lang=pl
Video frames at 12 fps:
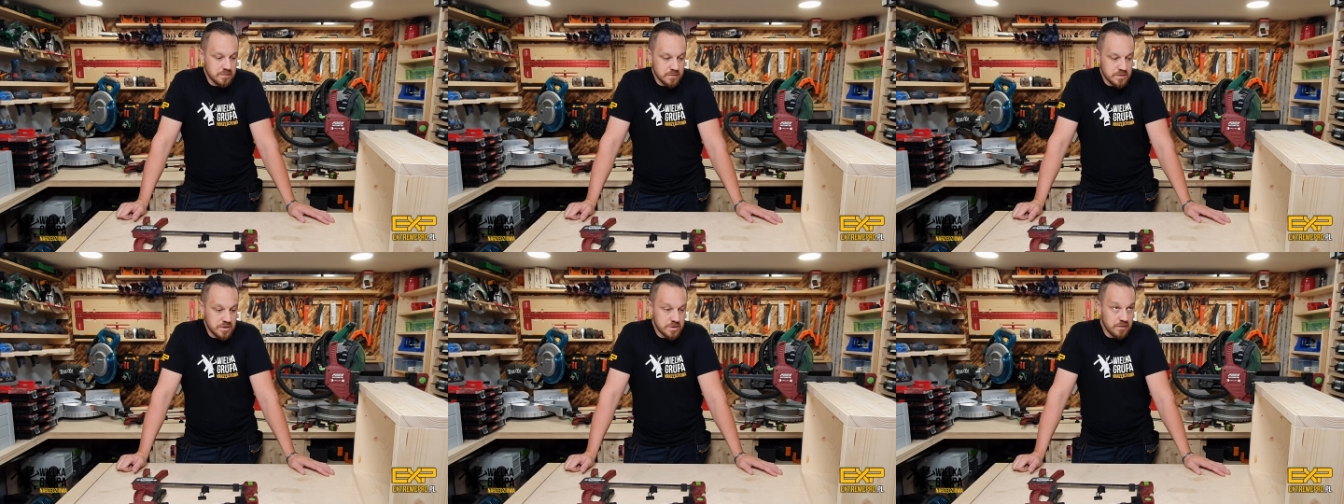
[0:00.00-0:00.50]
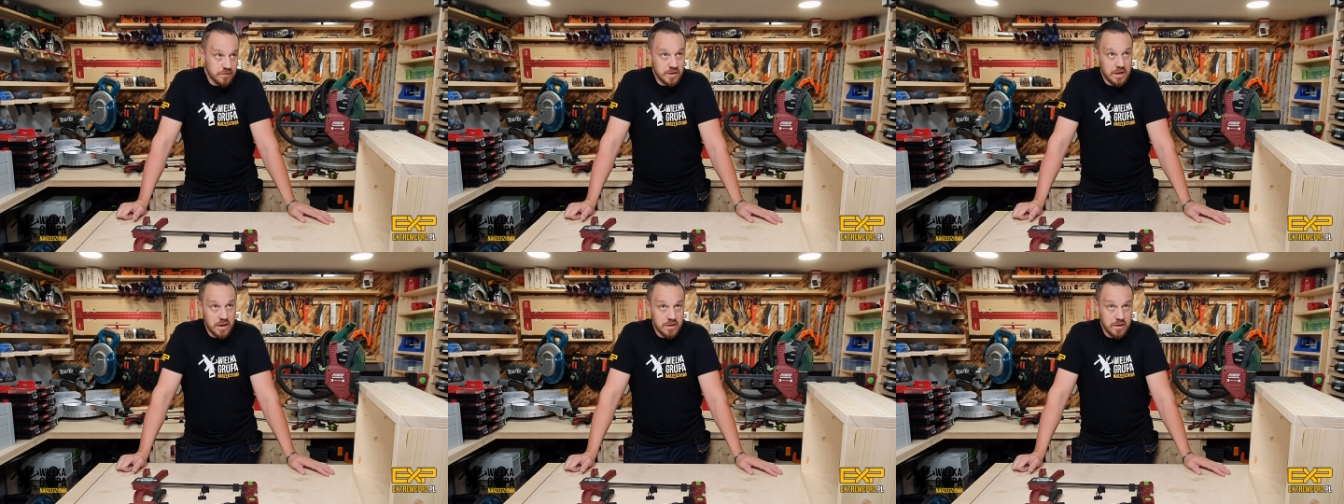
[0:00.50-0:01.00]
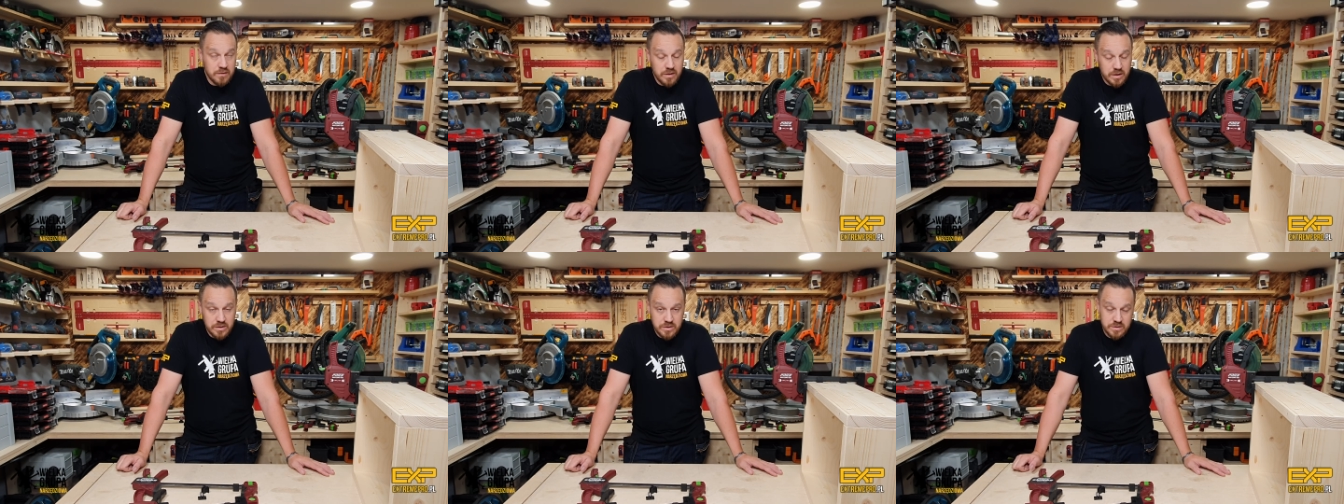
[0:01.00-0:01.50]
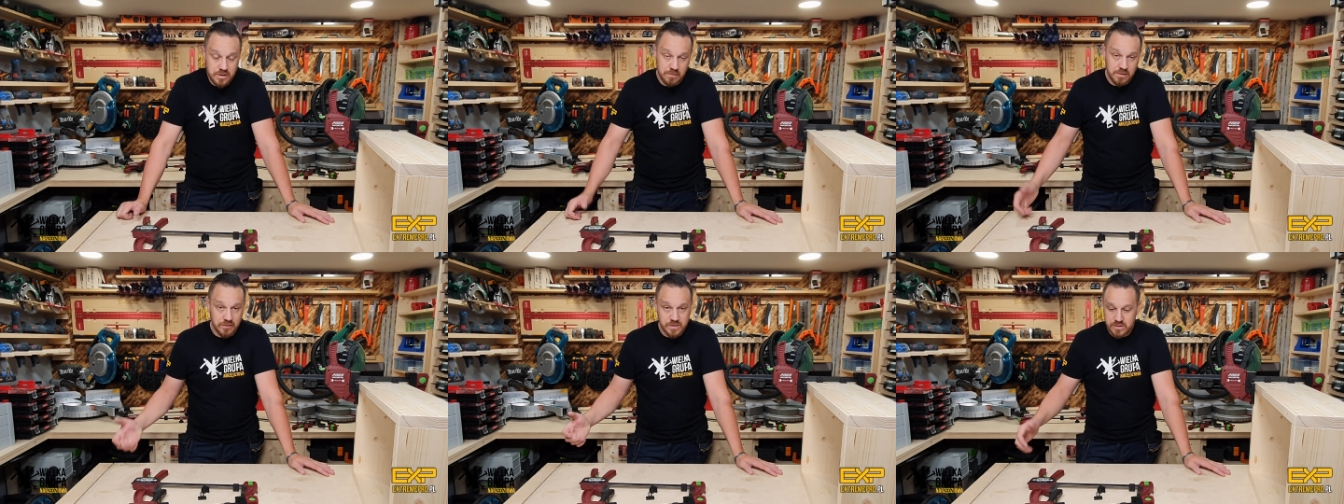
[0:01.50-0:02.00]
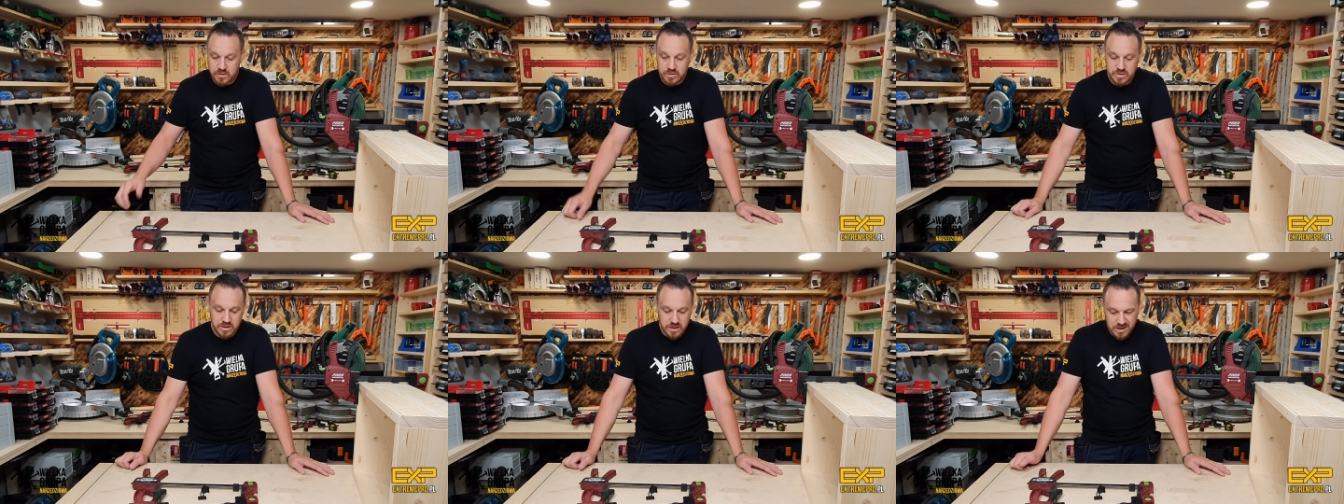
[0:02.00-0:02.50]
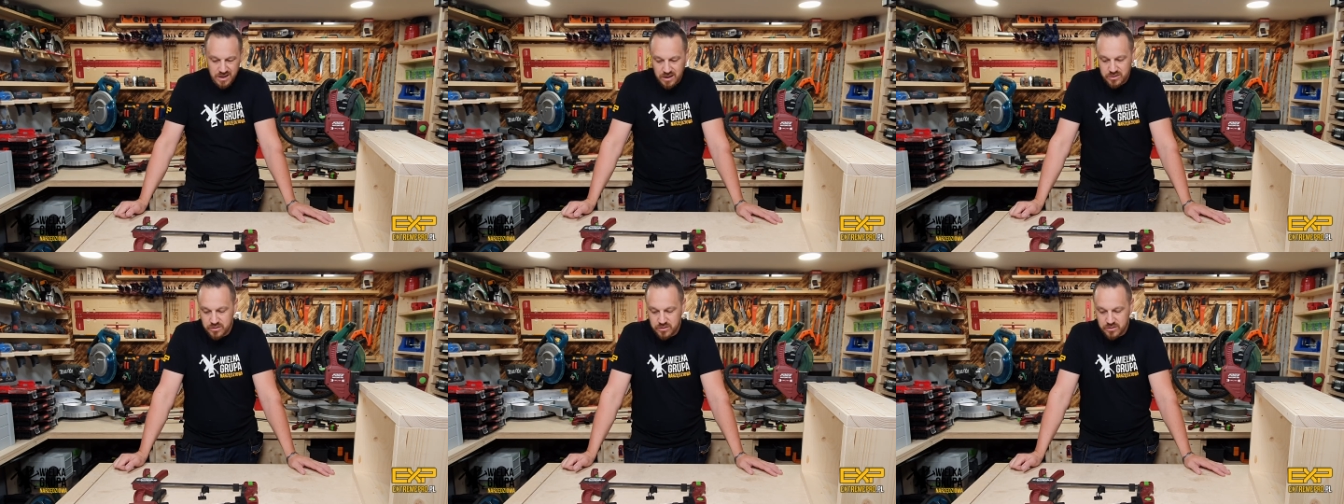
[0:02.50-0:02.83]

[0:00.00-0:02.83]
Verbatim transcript: gdzieś tam w terenie, w jakiejś, nie wiem, na wysokości i tak dalej,